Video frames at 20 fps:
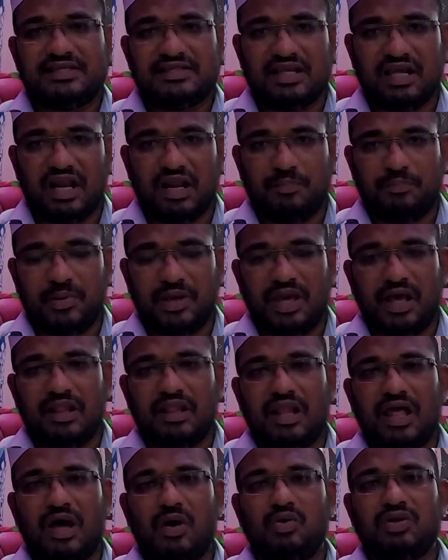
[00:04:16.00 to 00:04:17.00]
சிறப்பை
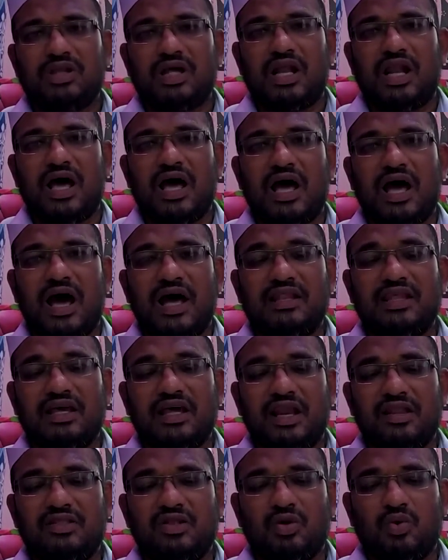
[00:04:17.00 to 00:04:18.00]
அல்லாஹு தாலா
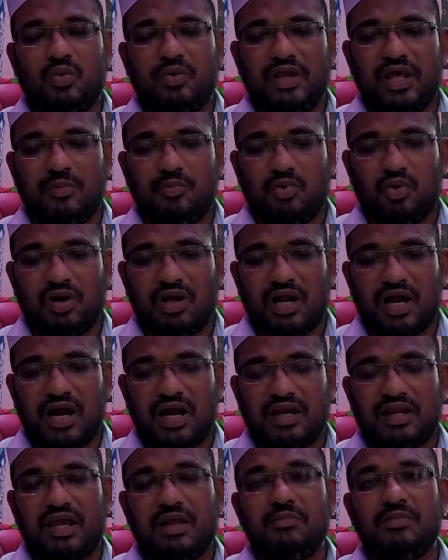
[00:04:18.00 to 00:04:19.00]
அதிகரித்து கொண்டே
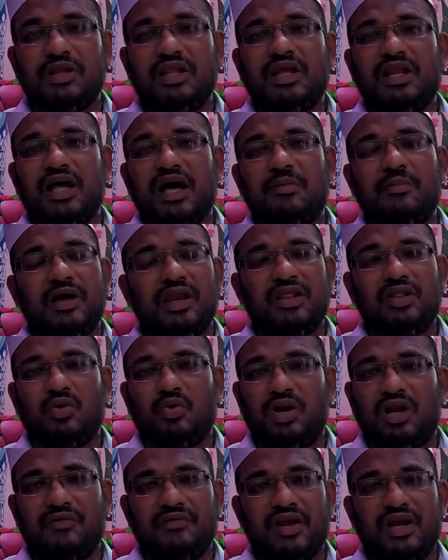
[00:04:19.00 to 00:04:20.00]
போகிறான் என்பதை நாம் அறிந்து
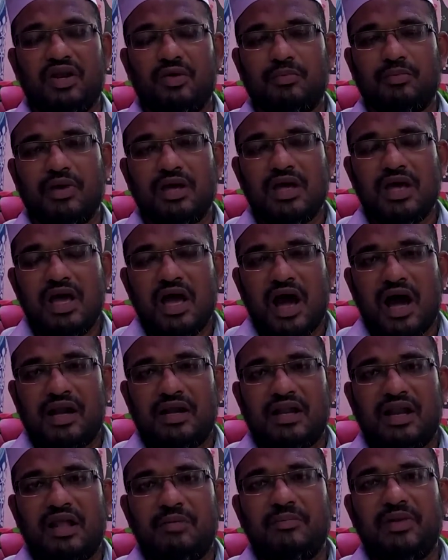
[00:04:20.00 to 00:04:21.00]
கொள்ள வேண்டும்
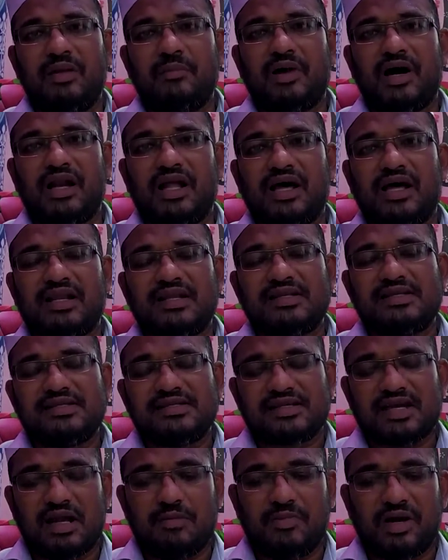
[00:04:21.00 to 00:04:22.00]
அன்னலம் பெருமானார்
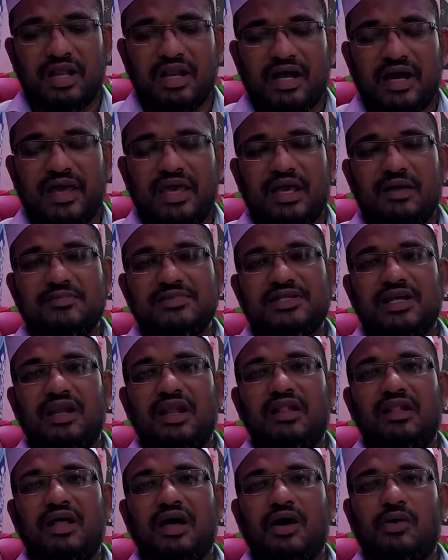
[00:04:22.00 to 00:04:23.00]
கண்மணி நாயகம்
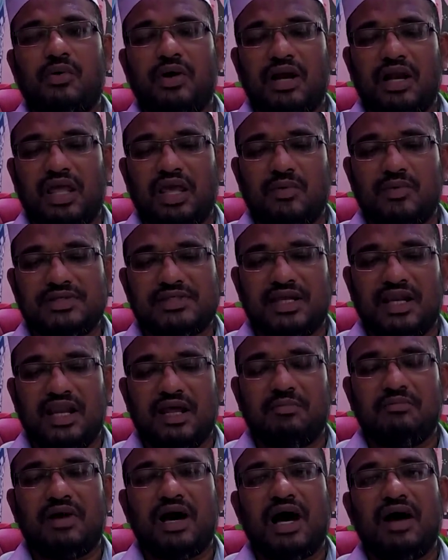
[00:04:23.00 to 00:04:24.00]
செல்லல்லாஹு அலைஹு
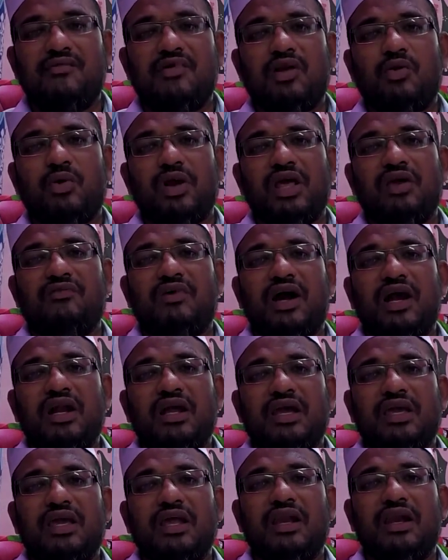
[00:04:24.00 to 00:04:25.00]
செல்லம் அவர்களுடைய
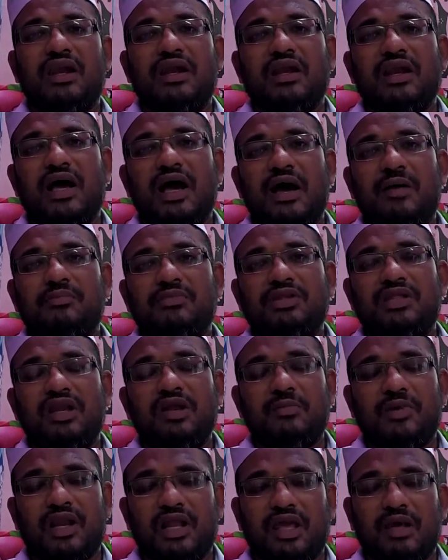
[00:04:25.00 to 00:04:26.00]
வாழ்க்கையில் நாம்
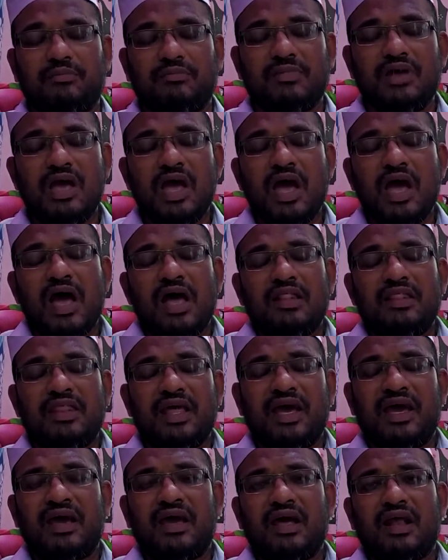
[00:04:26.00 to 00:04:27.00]
திருமறையும் இந்த
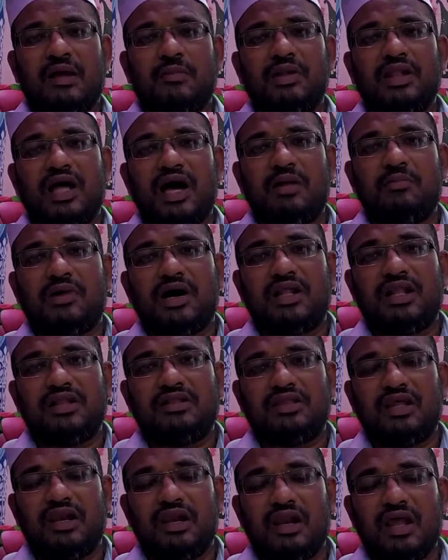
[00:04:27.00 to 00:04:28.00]
ரமலான்
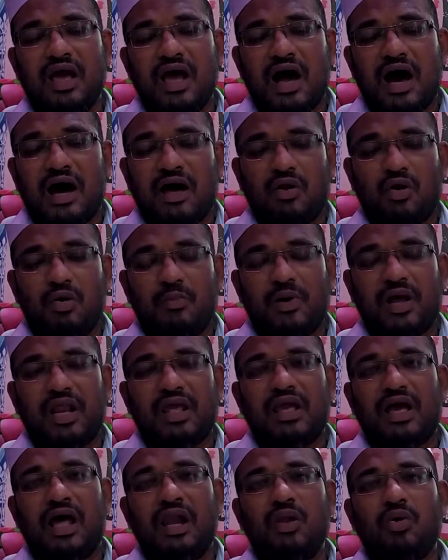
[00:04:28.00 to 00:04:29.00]
மாதத்தில் அருள்மறை
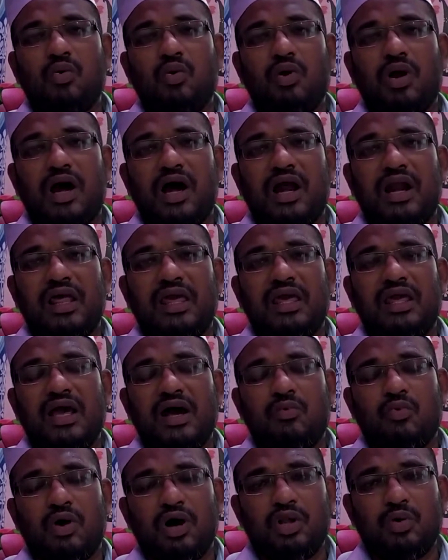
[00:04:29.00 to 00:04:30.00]
அல் ஆனை
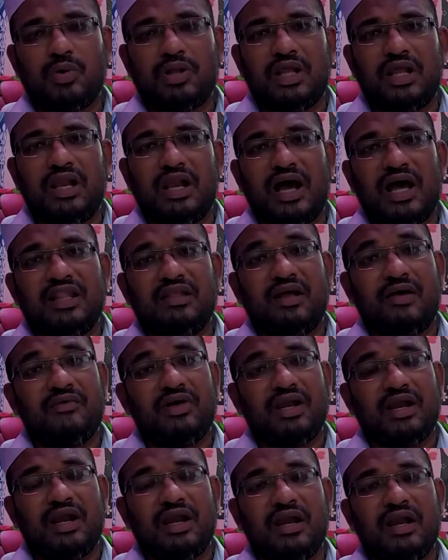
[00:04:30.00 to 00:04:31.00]
ஓதுவதில் அது
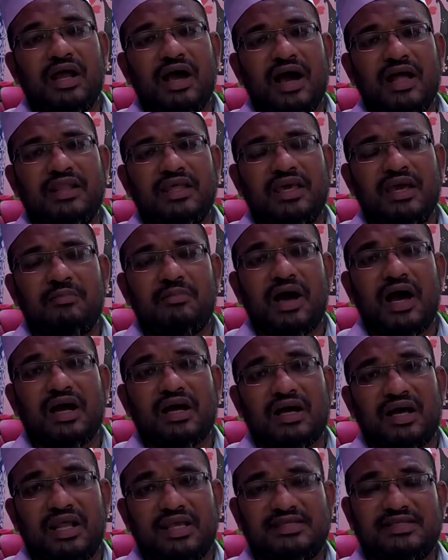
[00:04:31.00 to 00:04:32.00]
அவர்கள் அதிகம்
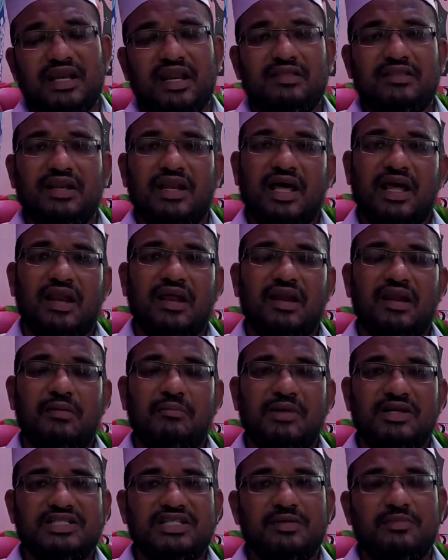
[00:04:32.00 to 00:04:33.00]
அக்கறை செலுத்தினார்கள்
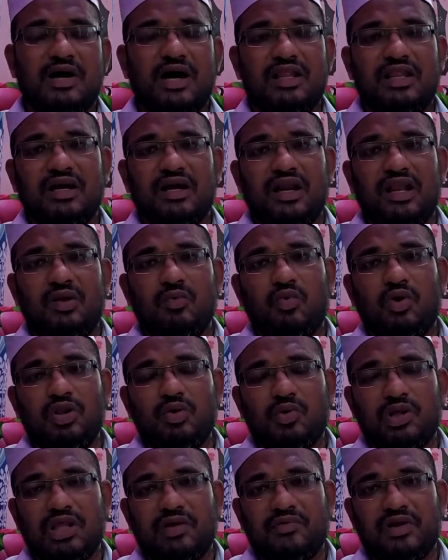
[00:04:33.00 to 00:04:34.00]
மற்ற மாதங்களில்
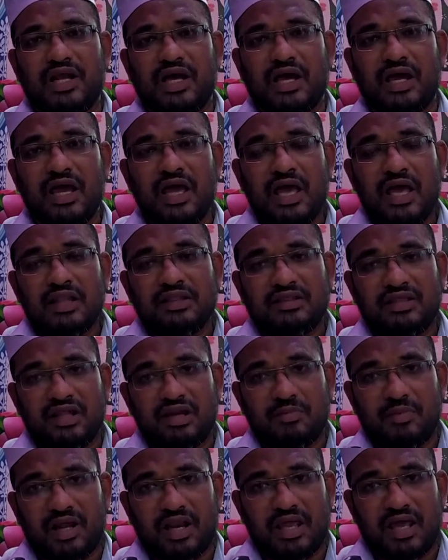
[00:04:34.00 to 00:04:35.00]
ஓதுவதை விட
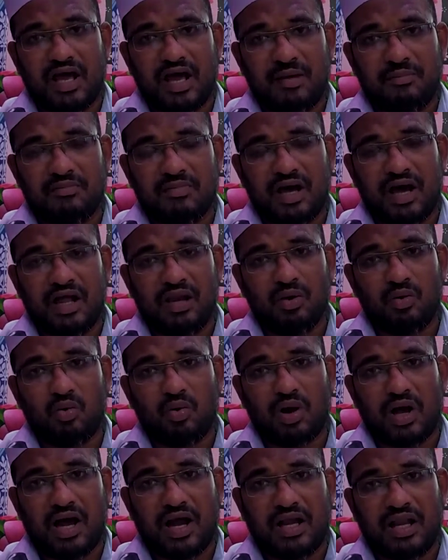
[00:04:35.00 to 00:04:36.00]
திருமறையாம் அல்
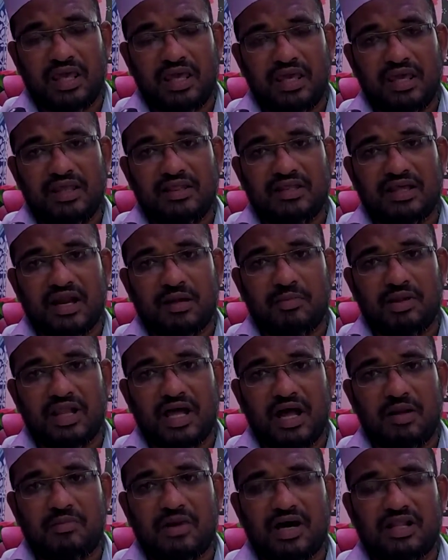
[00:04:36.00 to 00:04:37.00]
ஆணை இந்த
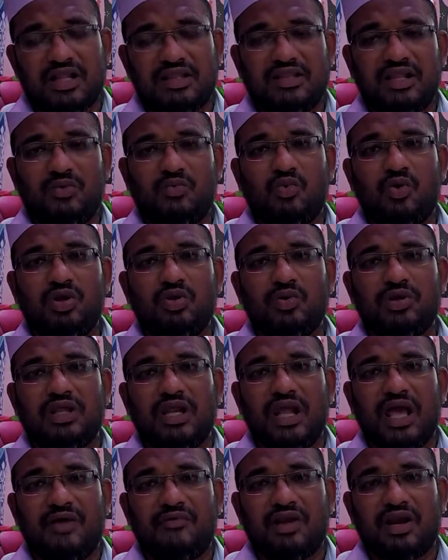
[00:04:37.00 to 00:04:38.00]
ரமலான் மாதத்தில்
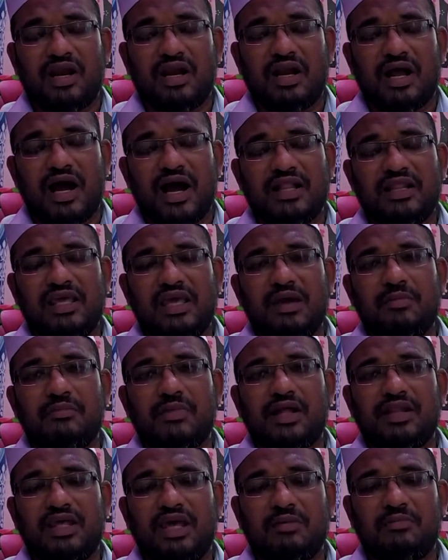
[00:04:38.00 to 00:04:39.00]
ஓதுவதிலே அவர்கள் அதிகம்
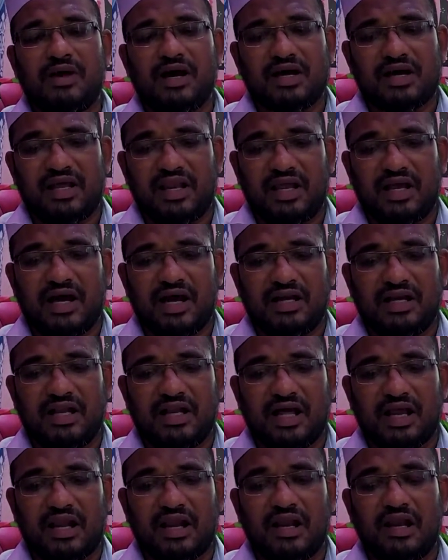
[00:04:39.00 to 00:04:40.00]
அதிகம் அக்கறை
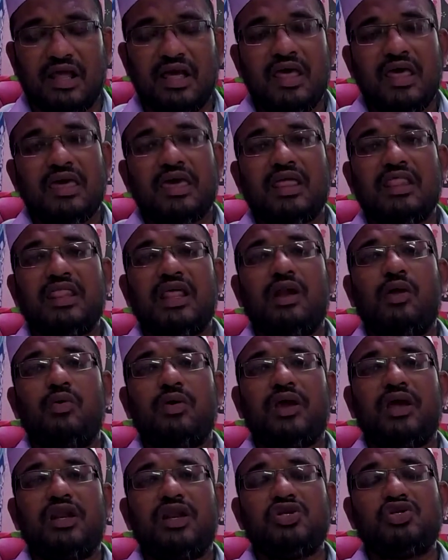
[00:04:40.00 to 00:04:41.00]
காட்டினார்கள் எந்த
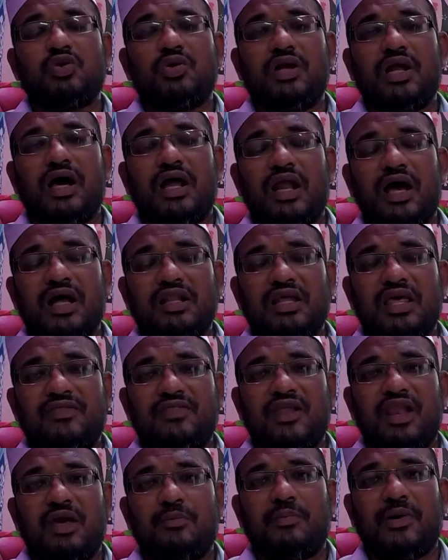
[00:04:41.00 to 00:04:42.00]
அளவுக்கு என்று சொன்னால்
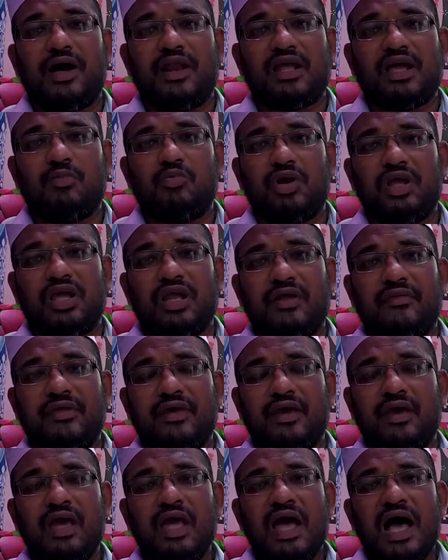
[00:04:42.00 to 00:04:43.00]
ஹதீத்திலே பார்க்க முடிகிறது
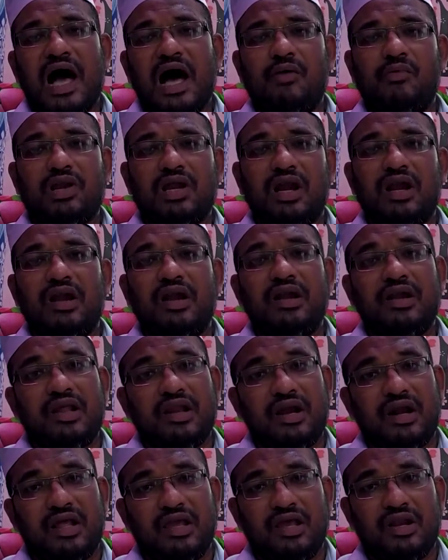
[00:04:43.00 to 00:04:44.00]
அவர்கள் நின்ற
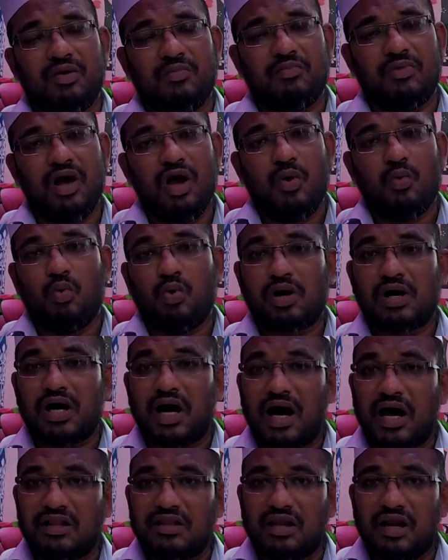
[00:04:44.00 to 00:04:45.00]
நிலையிலும்
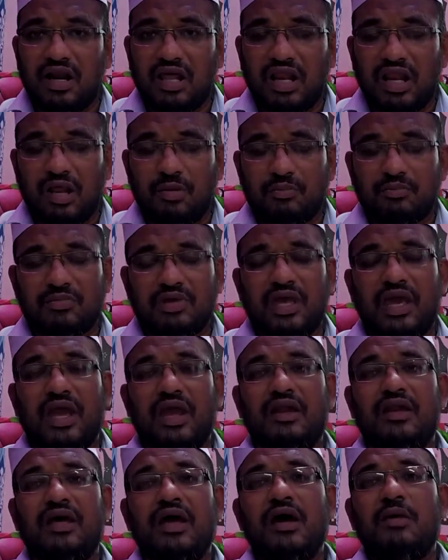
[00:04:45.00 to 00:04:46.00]
உட்கார்ந்த நிலையிலும்
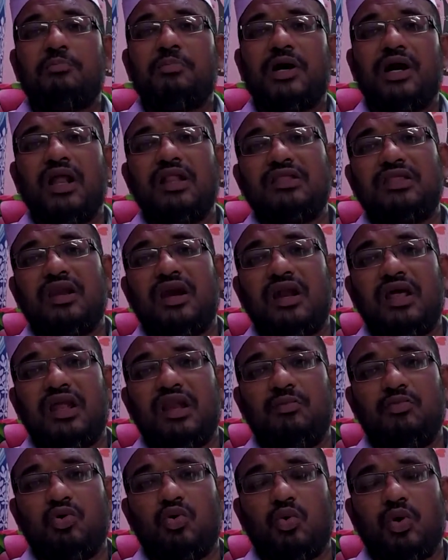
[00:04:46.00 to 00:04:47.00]
ஏன் படுத்த
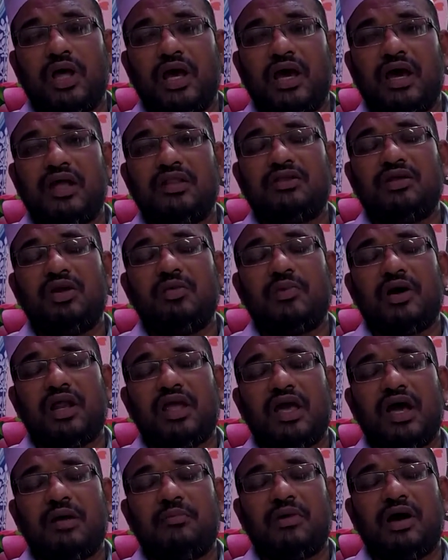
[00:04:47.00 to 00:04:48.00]
நிலையிலும் கூட
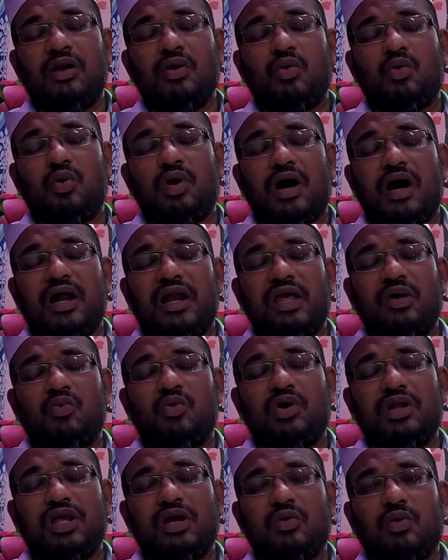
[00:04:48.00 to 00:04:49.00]
திருமறையாம் அல் குர்ஆனை
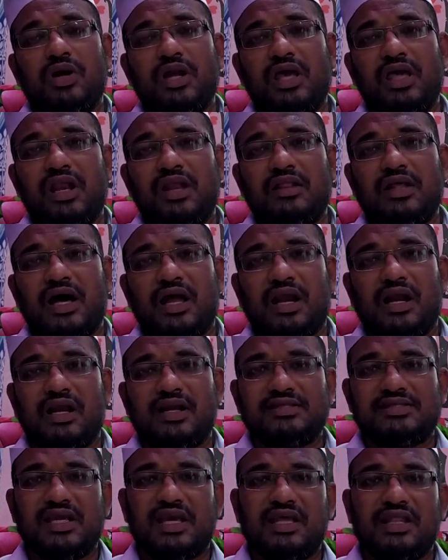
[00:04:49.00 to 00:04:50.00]
ஓதிக்கொண்டே இருந்தார்கள்
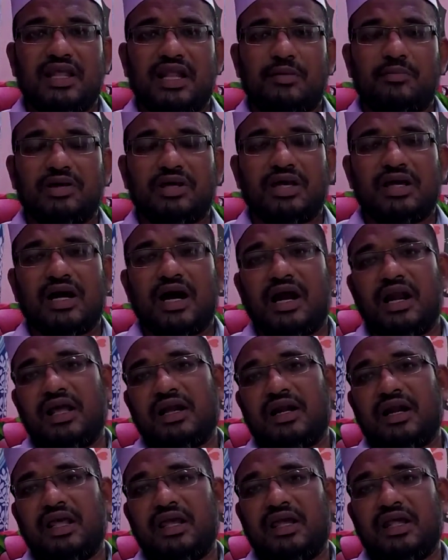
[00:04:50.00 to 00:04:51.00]
என்ற செய்தி நமக்கு காண
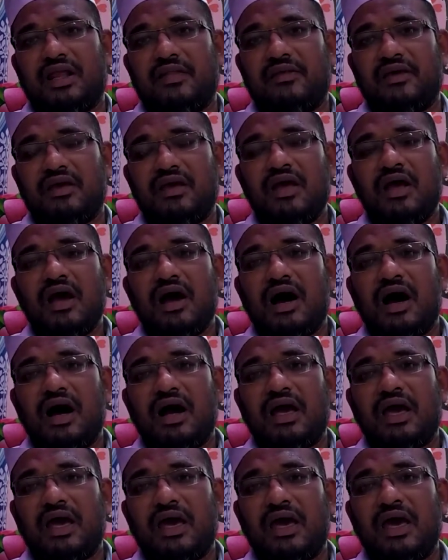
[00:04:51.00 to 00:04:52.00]
கிடைக்கிறது
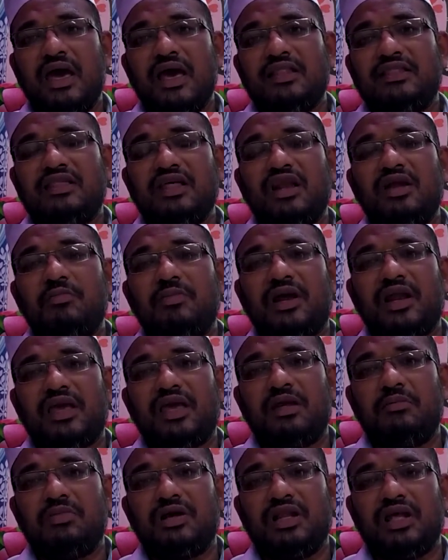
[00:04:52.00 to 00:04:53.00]
ஆக திருமறை
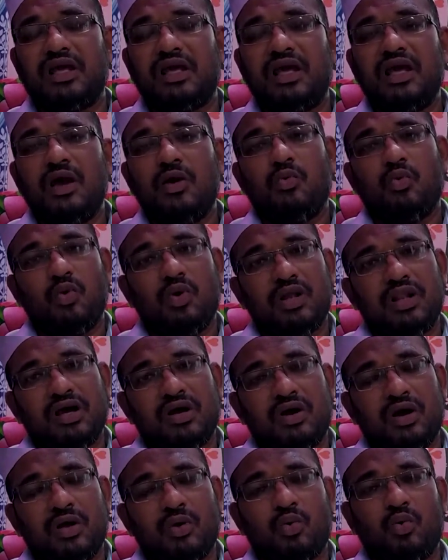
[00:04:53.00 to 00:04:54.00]
என்பது
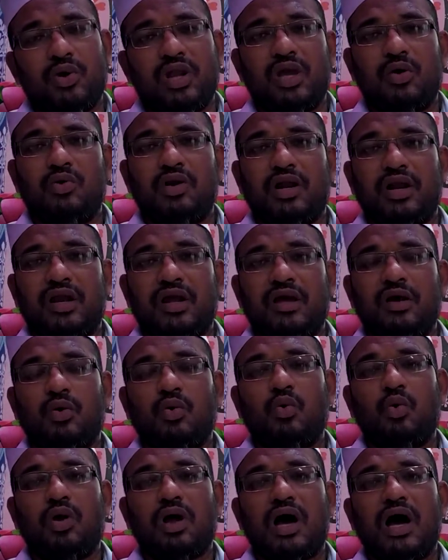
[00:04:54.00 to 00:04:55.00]
ஓதப்படக்கூடிய ஒன்று
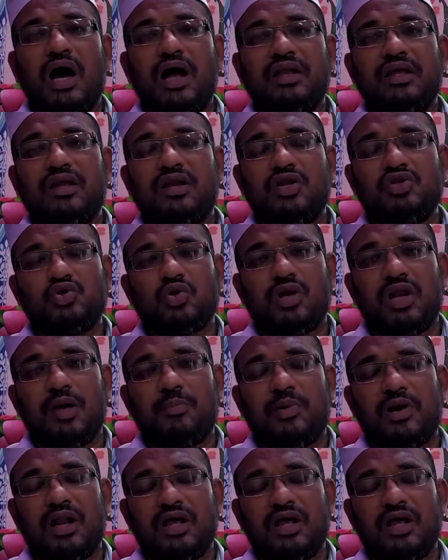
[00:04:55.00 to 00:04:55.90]
குர்ஆன் என்று சொன்னா